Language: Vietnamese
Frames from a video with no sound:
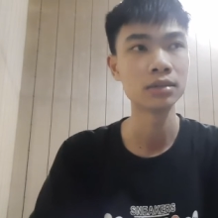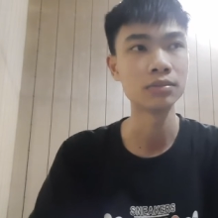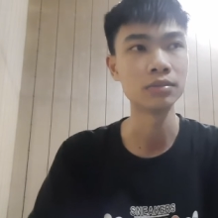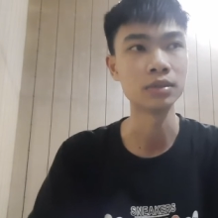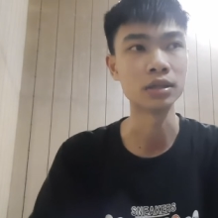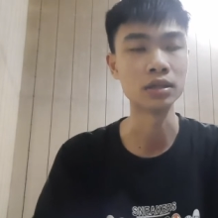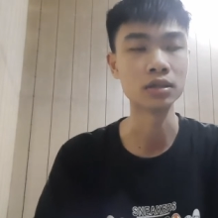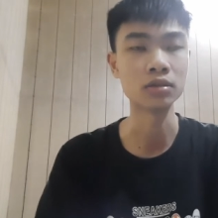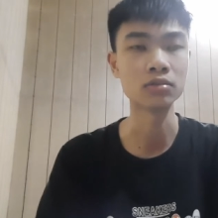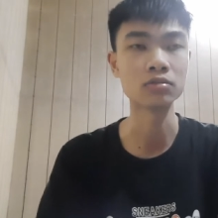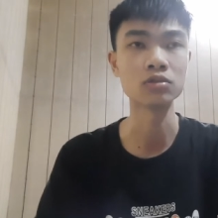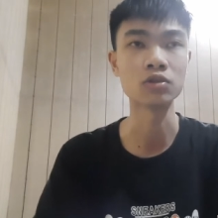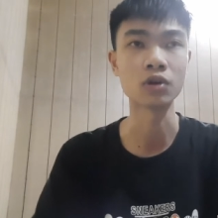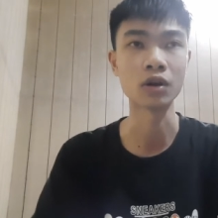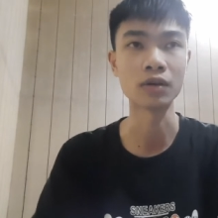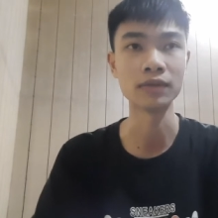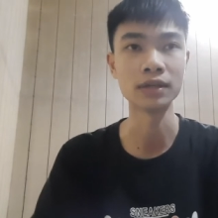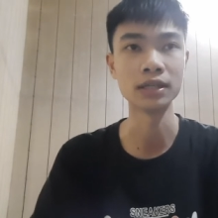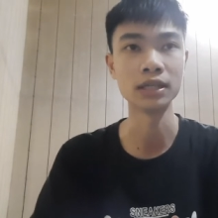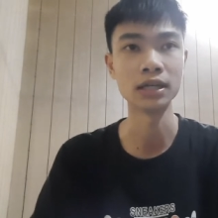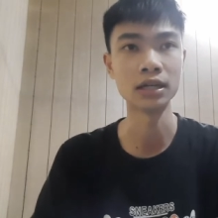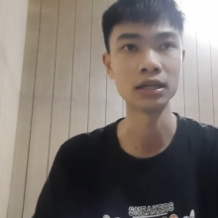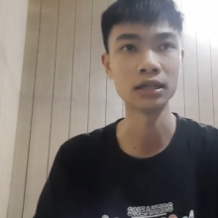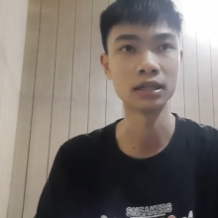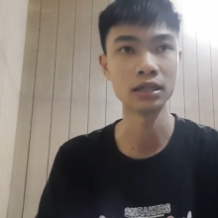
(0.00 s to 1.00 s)
Mình không giỏi
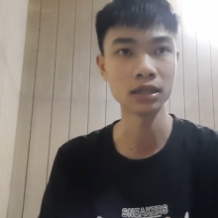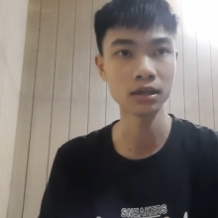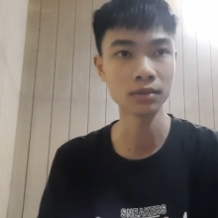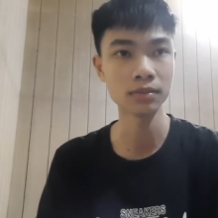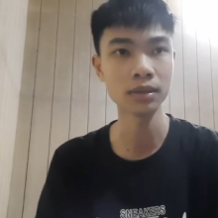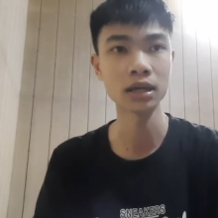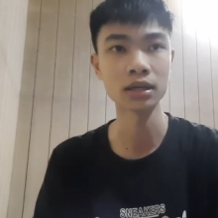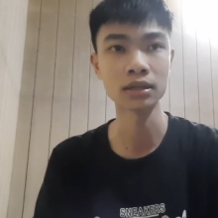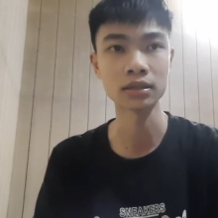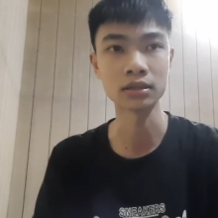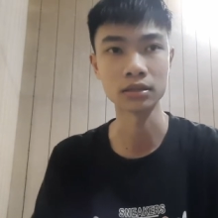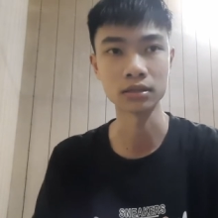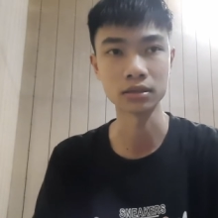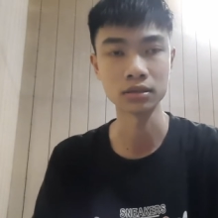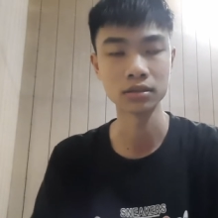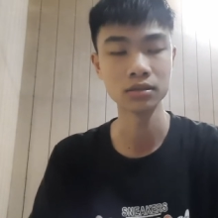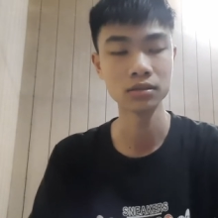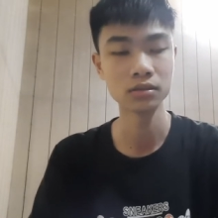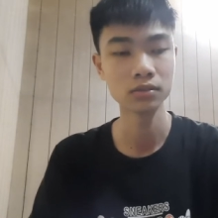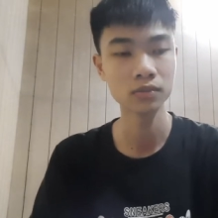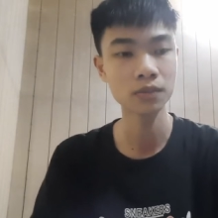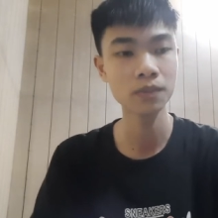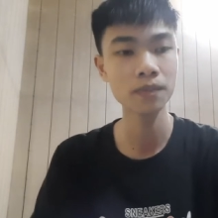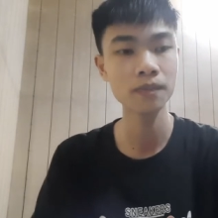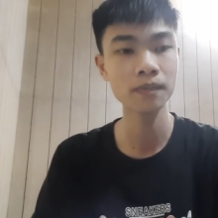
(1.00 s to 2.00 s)
về địa lý, các bạn
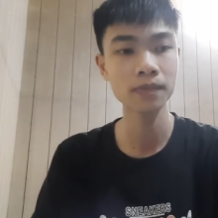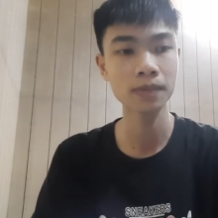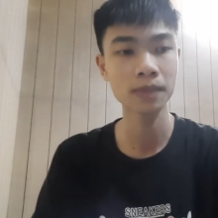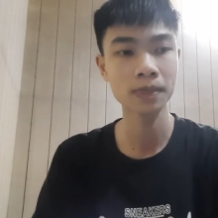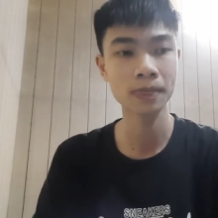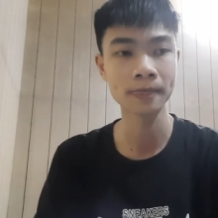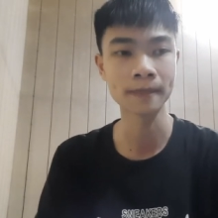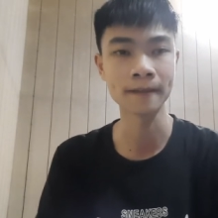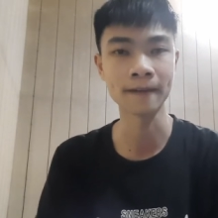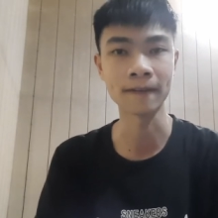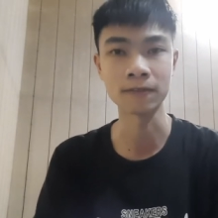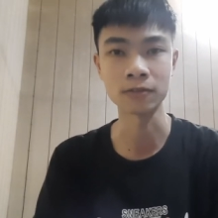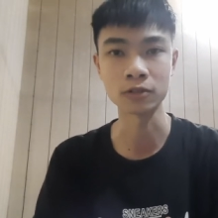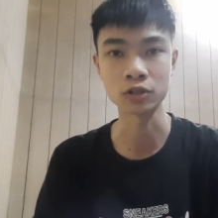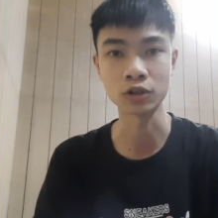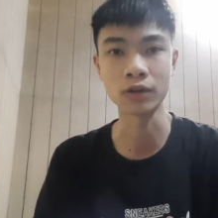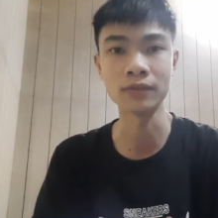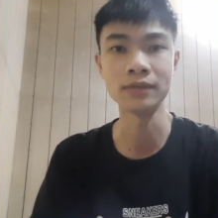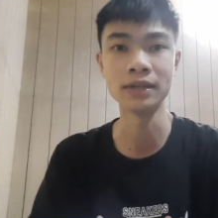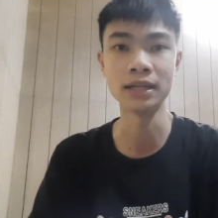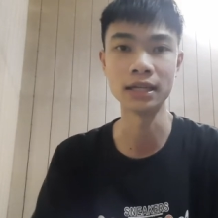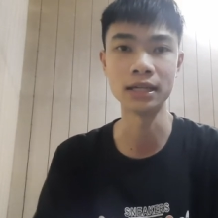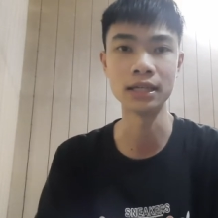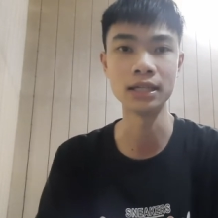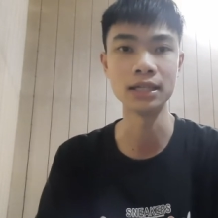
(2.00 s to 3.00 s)
nào mà giỏi
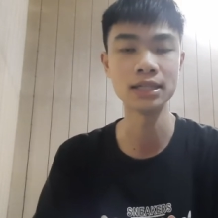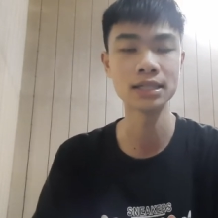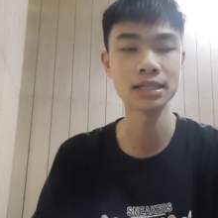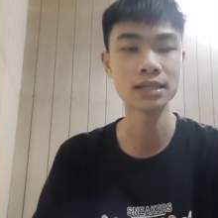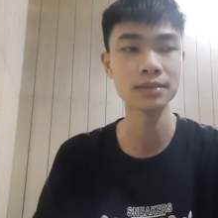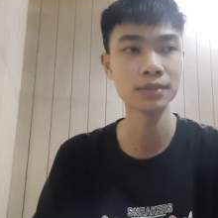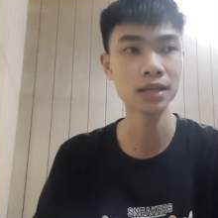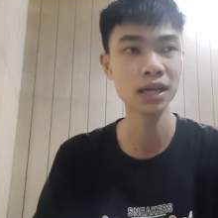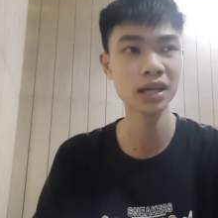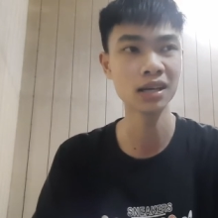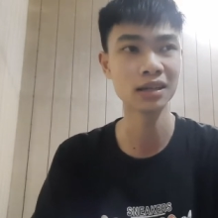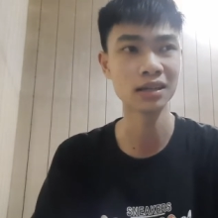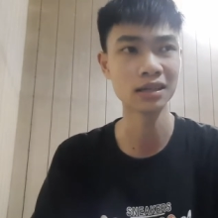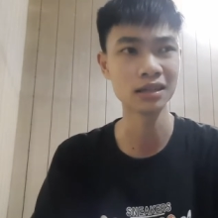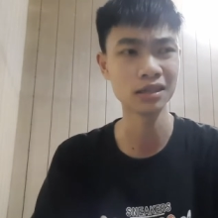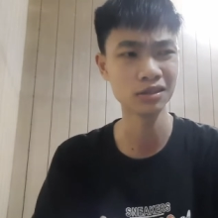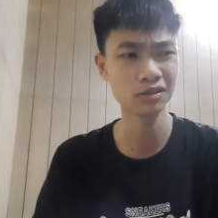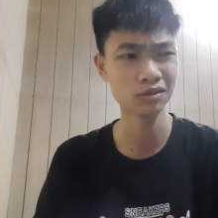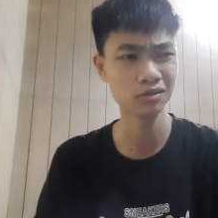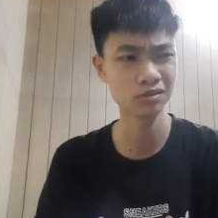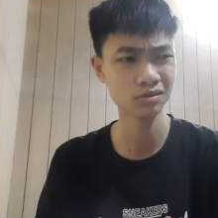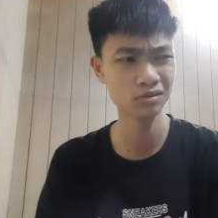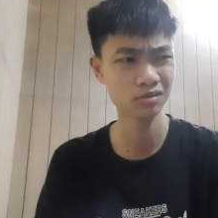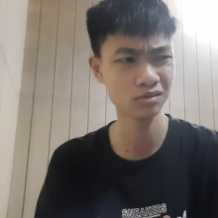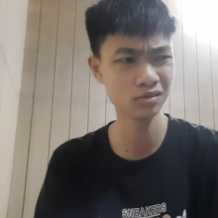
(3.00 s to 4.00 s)
về địa lý sẽ biết đấy,
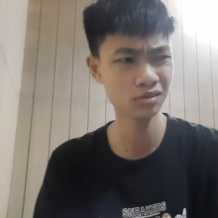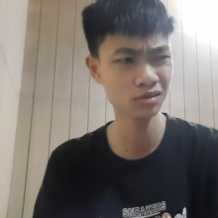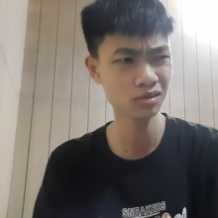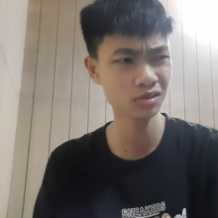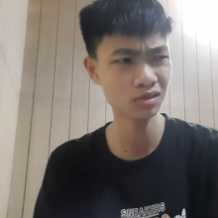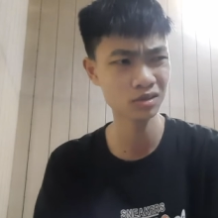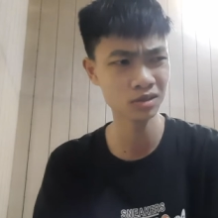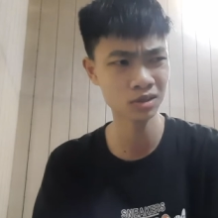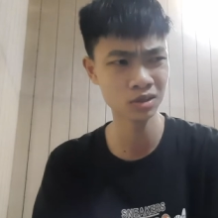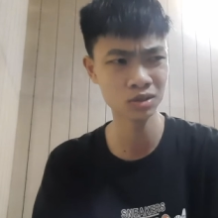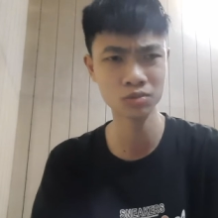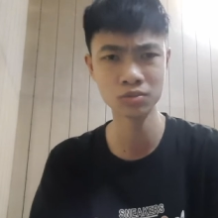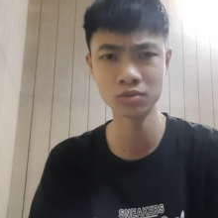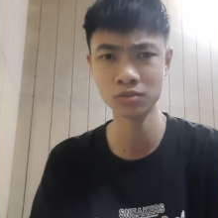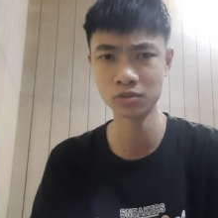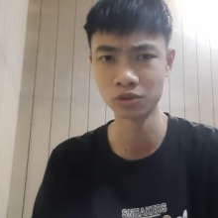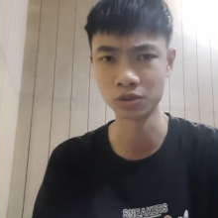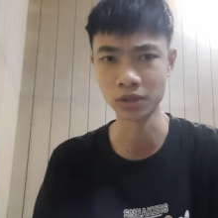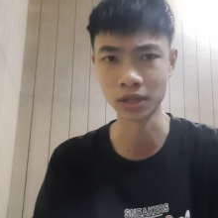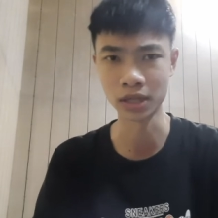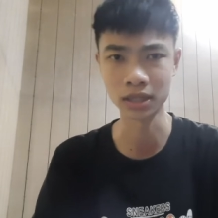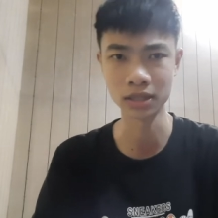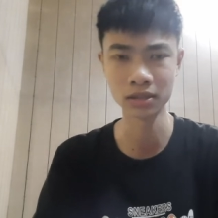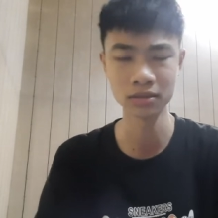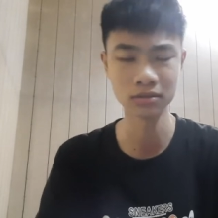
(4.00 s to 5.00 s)
nó rung
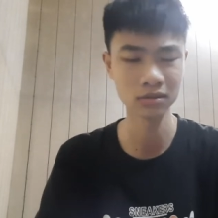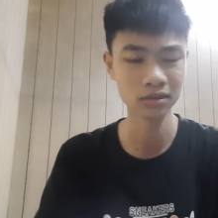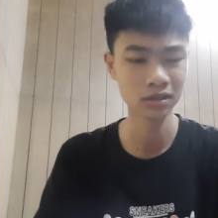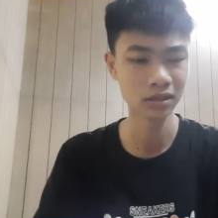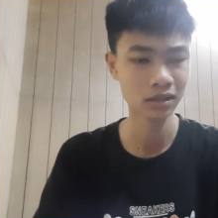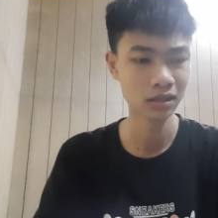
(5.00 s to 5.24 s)
chuyển, nó,